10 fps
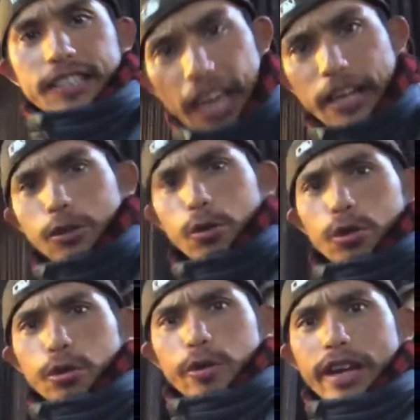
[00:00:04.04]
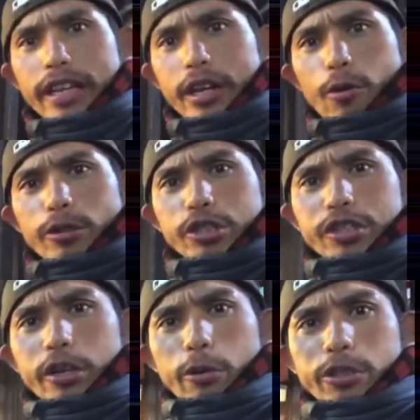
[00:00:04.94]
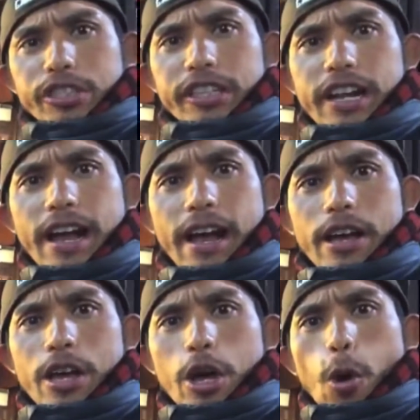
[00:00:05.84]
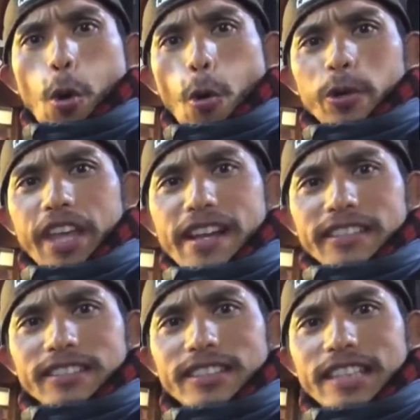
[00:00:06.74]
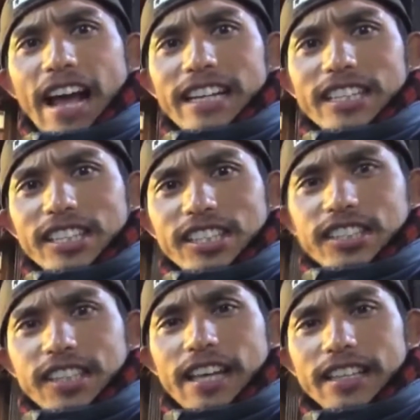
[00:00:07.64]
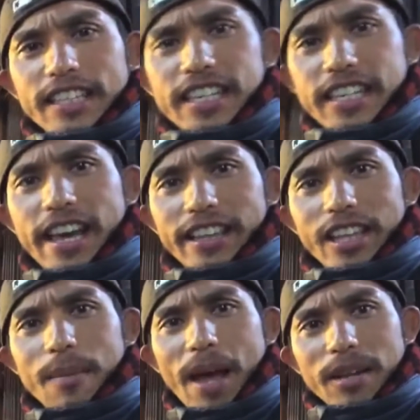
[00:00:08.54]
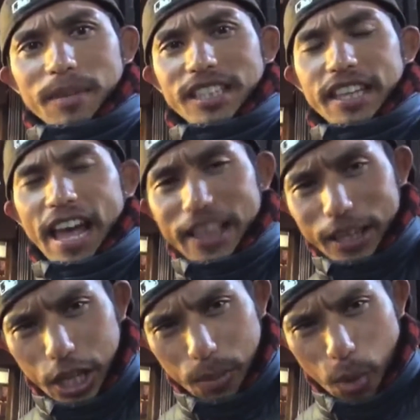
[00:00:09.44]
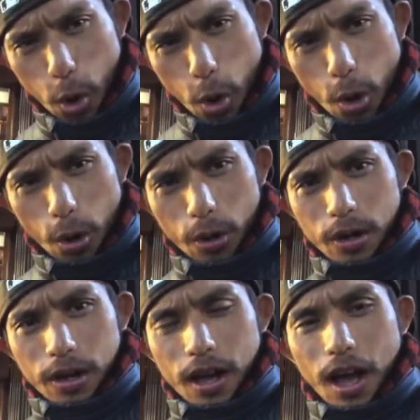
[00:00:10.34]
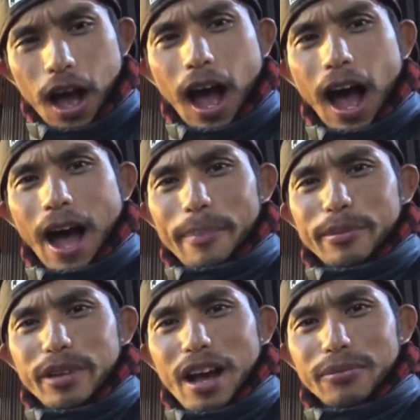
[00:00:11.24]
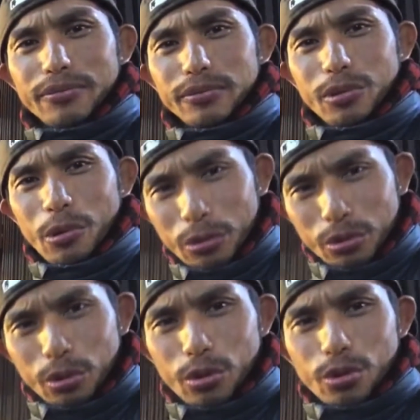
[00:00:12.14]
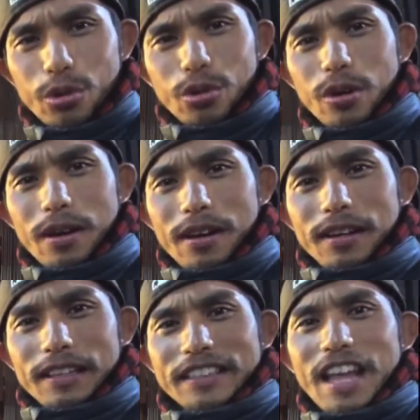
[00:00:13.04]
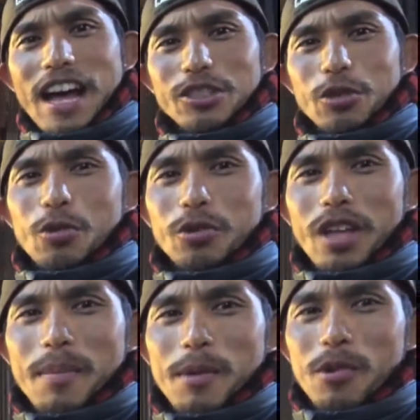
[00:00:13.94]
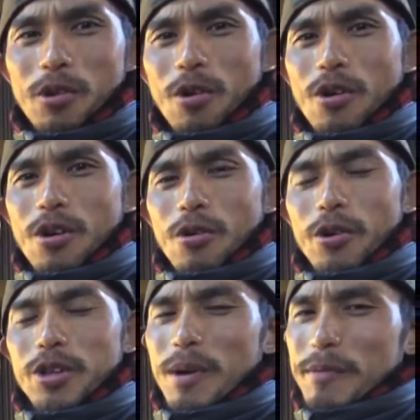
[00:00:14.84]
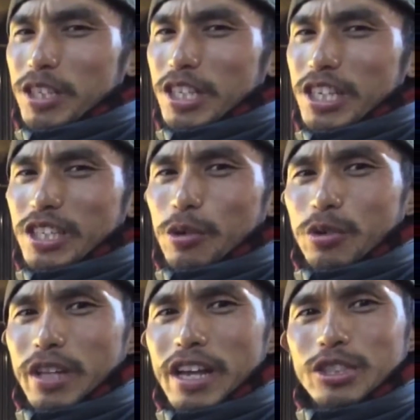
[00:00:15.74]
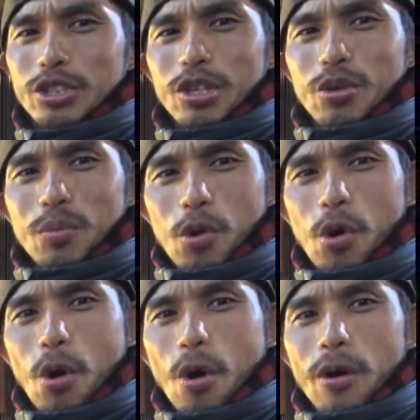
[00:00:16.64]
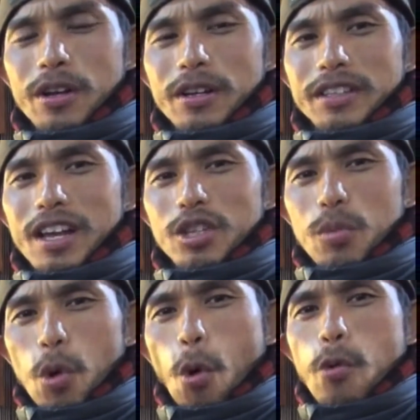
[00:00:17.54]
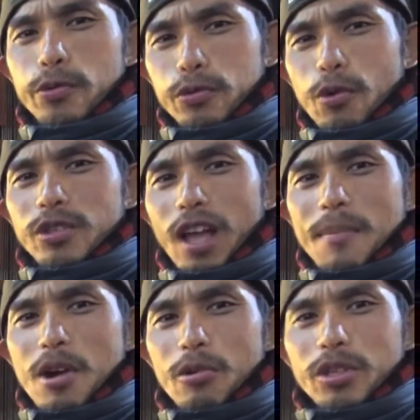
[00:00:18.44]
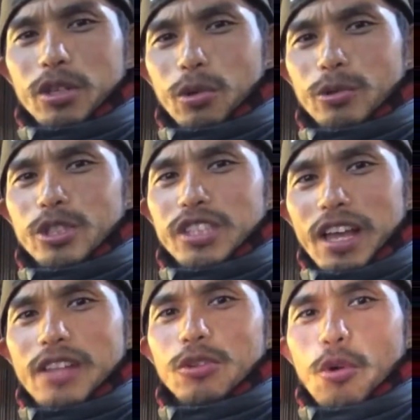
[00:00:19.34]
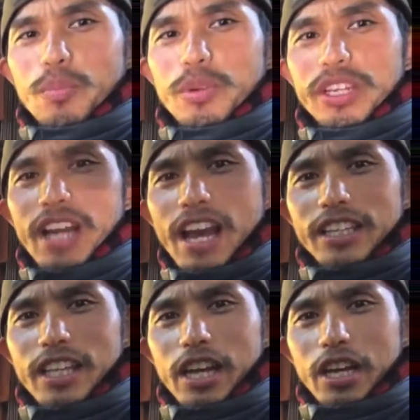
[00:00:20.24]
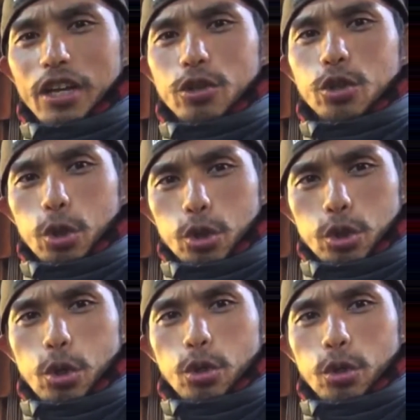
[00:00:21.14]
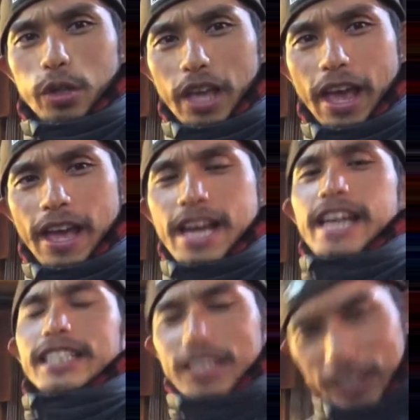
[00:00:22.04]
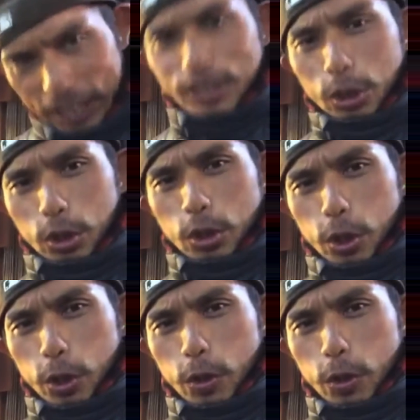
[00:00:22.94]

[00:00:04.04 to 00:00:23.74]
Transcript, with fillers: さあ、というわけで本日はこちら、おでん三吉さんにやってまいりました。何でも、油麩丼という謎の食べ物。俺今まで聞いたことないんですけども、何でもお麩を卵で閉じた丼がいただけるということで、え早速、